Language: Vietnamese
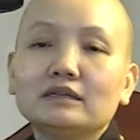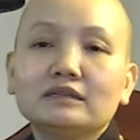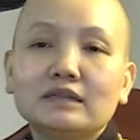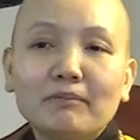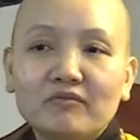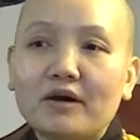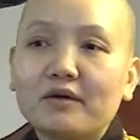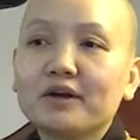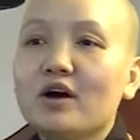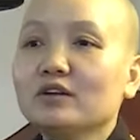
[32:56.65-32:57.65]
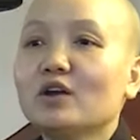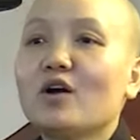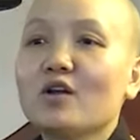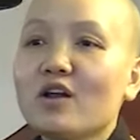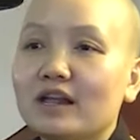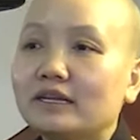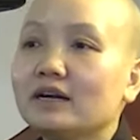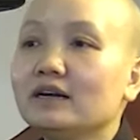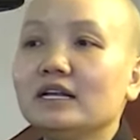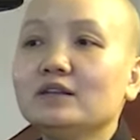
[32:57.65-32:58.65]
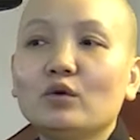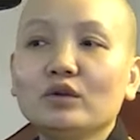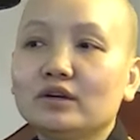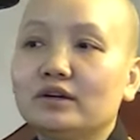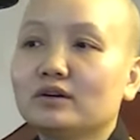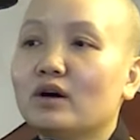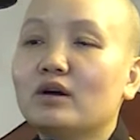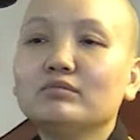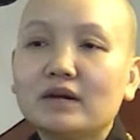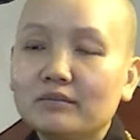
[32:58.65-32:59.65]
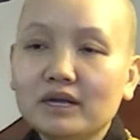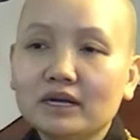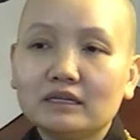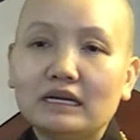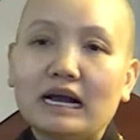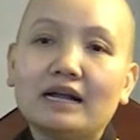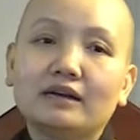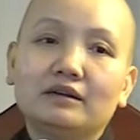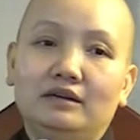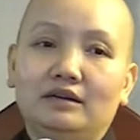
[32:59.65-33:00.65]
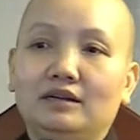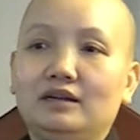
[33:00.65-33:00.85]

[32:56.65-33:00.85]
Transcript: cứ chấp vào cái đó, cho đó là chân lý tối thượng rồi, không cần biết gì khác nữa.